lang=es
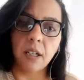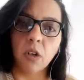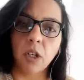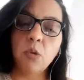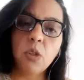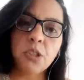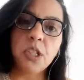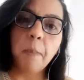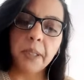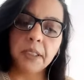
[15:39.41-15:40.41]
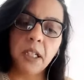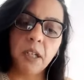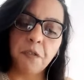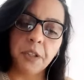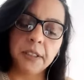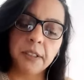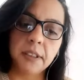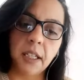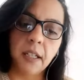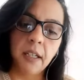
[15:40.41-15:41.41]
lo que uno siempre tiene
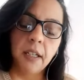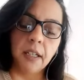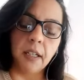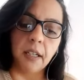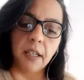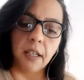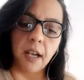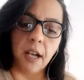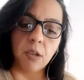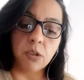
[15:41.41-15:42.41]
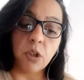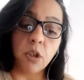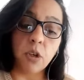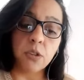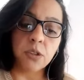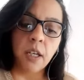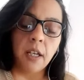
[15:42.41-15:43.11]
frente eh, a los ojos,